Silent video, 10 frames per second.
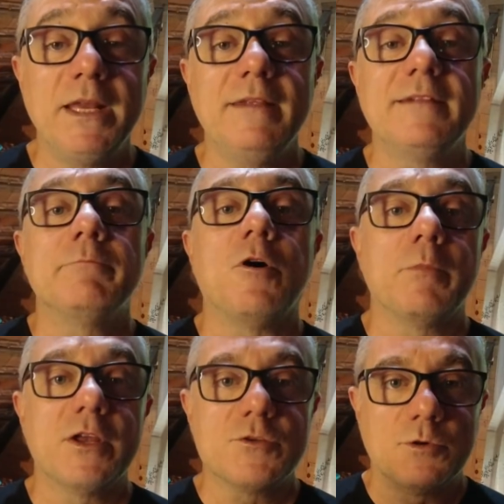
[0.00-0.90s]

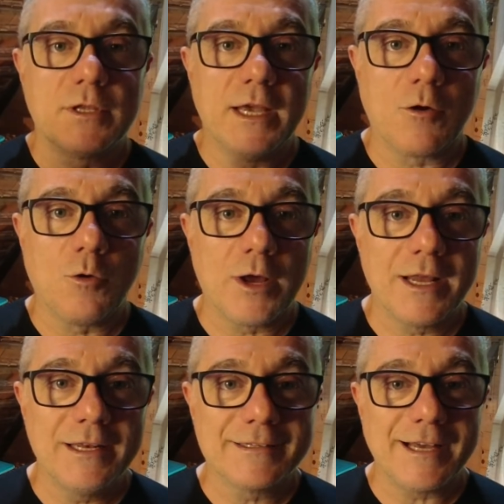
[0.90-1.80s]
principalmente porque
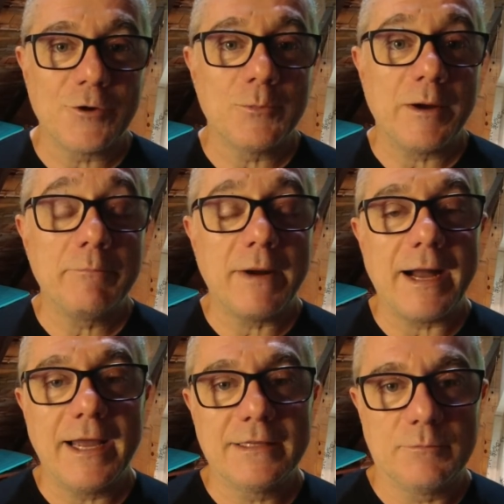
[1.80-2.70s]
agora ele está numa
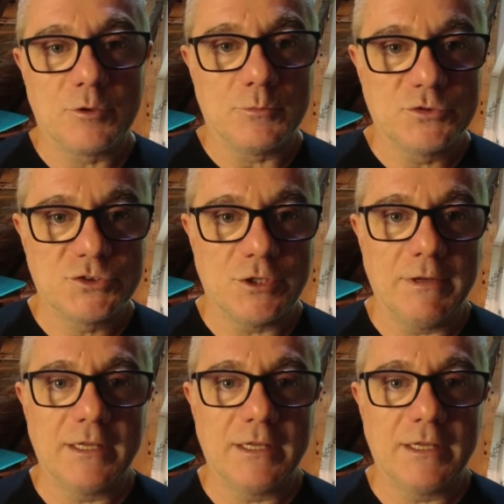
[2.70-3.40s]
baita promoção,